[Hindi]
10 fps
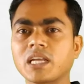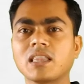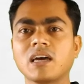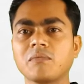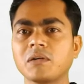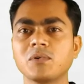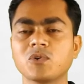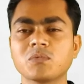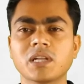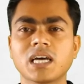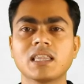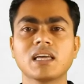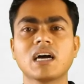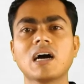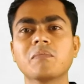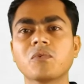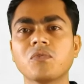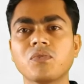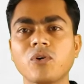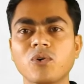बता दें हमें भी कुछ बता दें या आपको
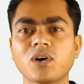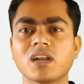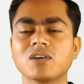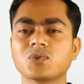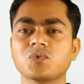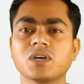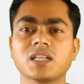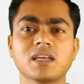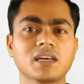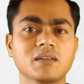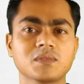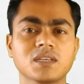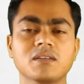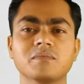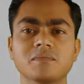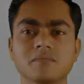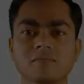फॉलो करना शुरू कर देंगे कम से कम